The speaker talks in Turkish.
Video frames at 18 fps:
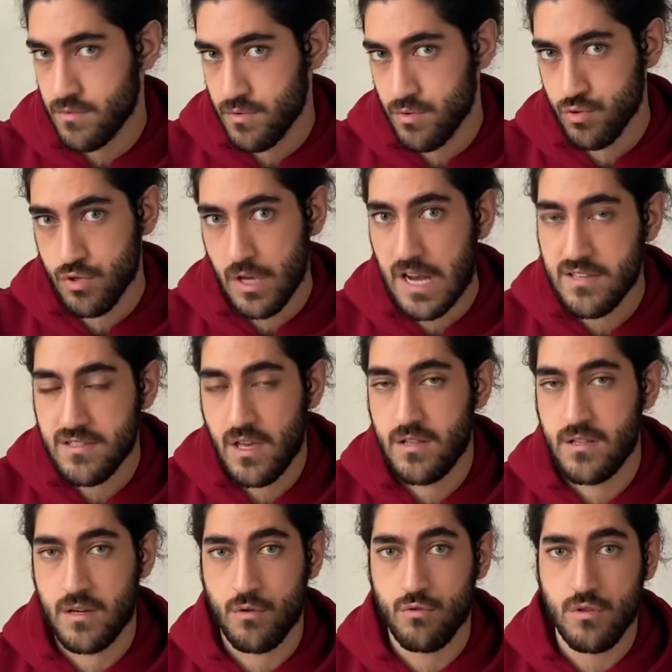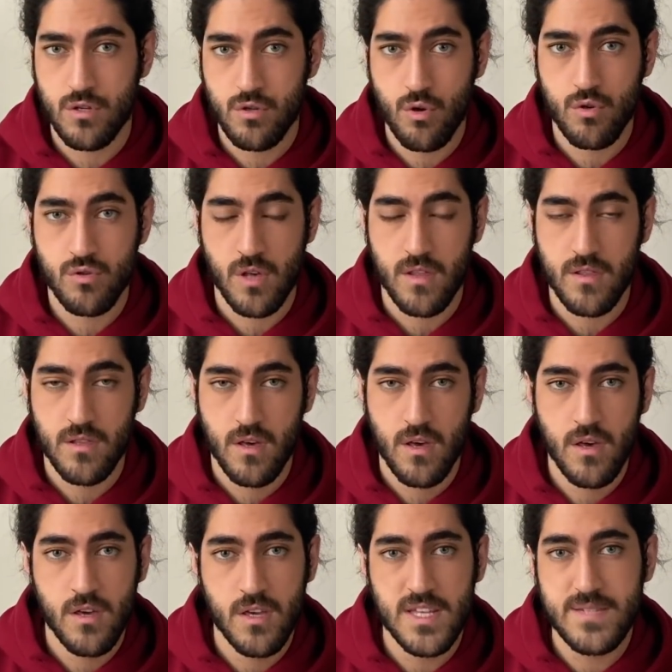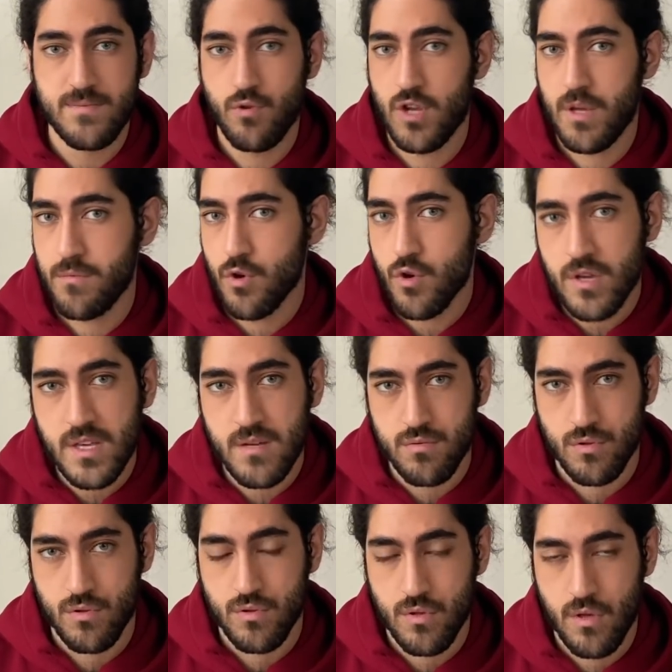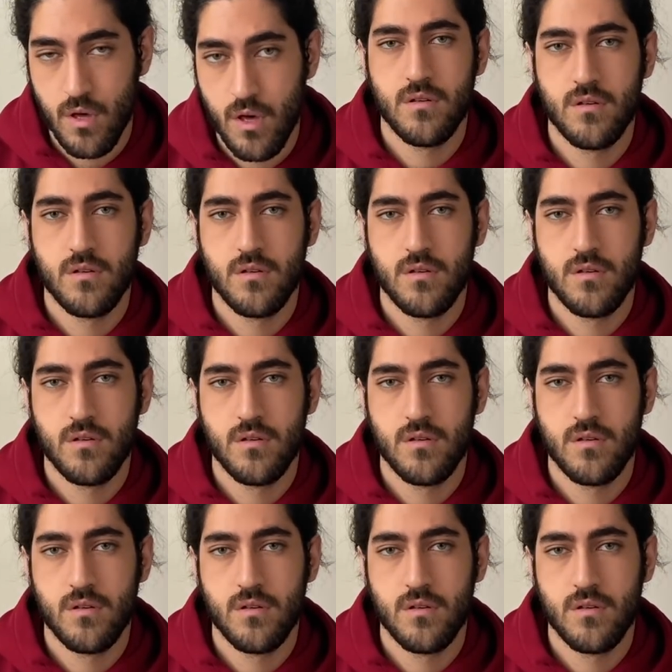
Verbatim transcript: güzel sayılara ulaşıyorsan hiçbir önemi yok ki bunun.